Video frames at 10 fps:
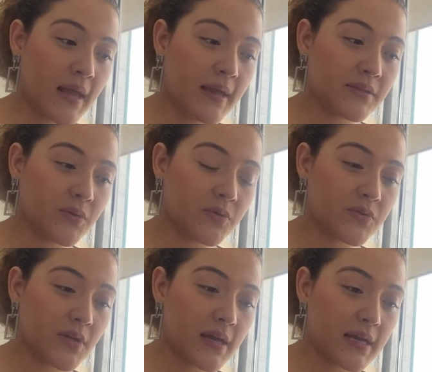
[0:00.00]

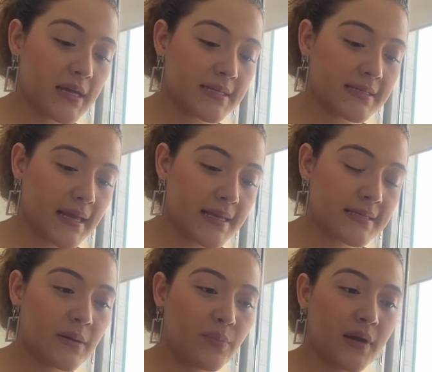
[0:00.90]
Entonces,
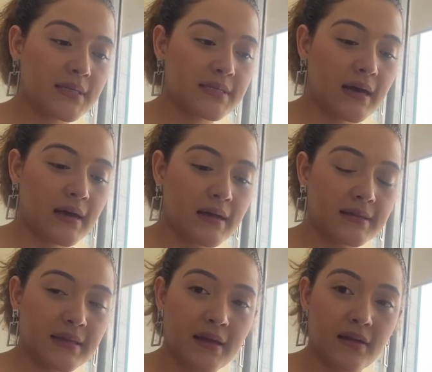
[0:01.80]
esta apuesta
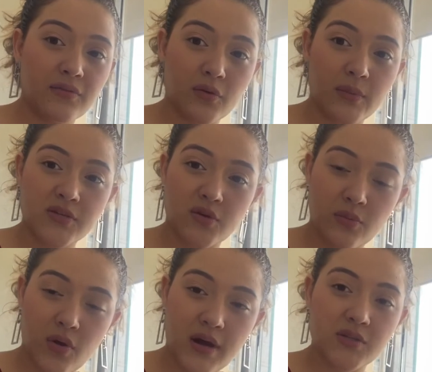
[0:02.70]
de
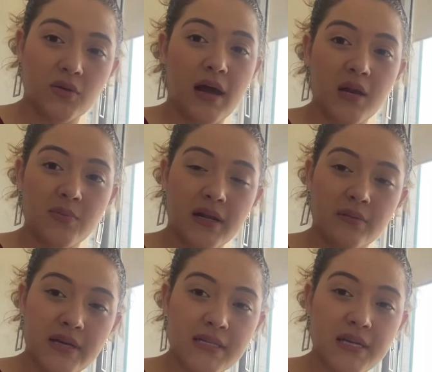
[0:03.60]
formación vocacional para el
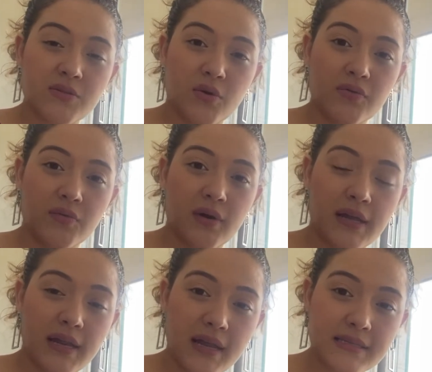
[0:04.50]
Valle del Software
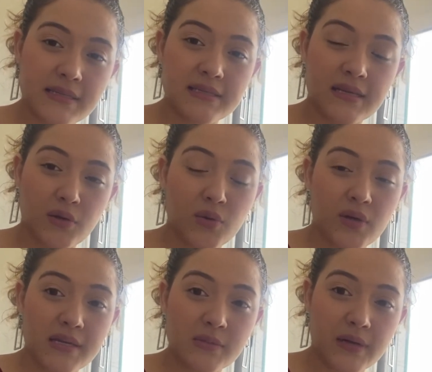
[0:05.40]
en estas
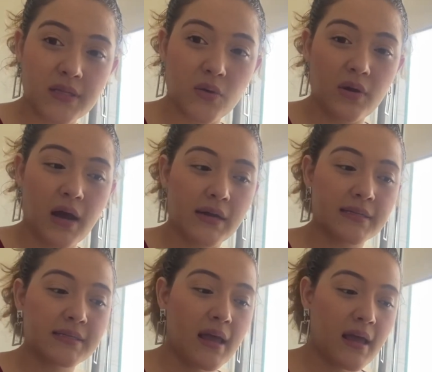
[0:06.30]
tecnologías
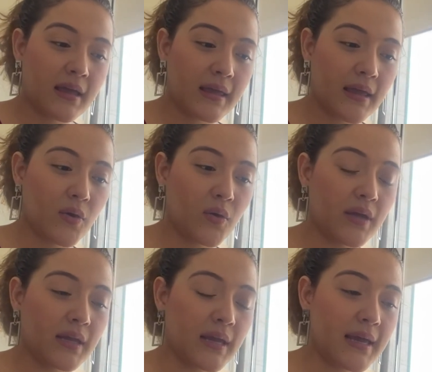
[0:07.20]
particulares que
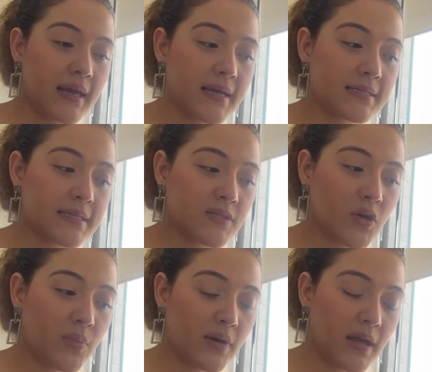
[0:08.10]
hoy eh,
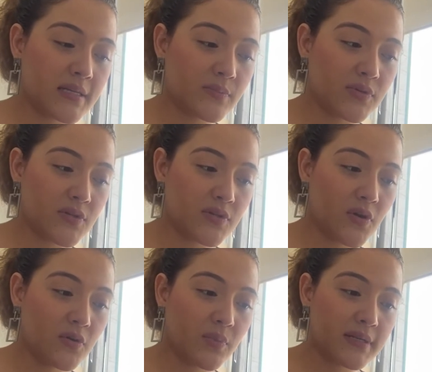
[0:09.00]
Cisco pone a
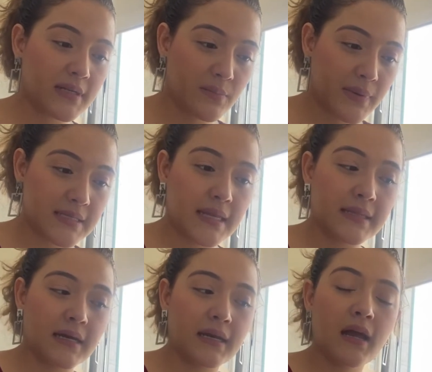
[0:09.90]
disposición, pues
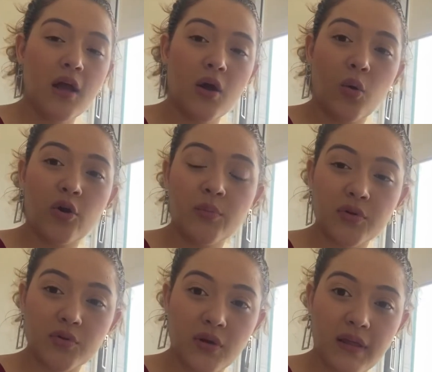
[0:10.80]
representan una
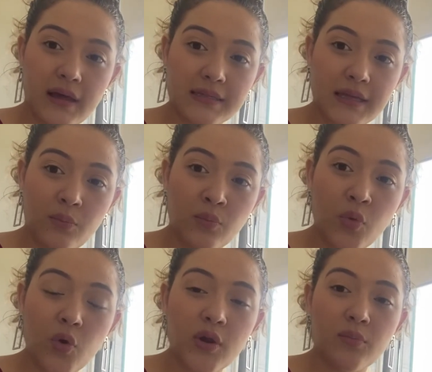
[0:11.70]
oportunidad
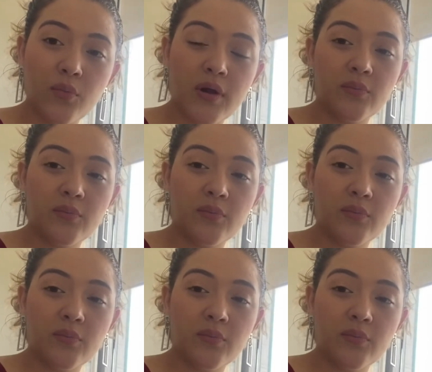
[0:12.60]
muy, muy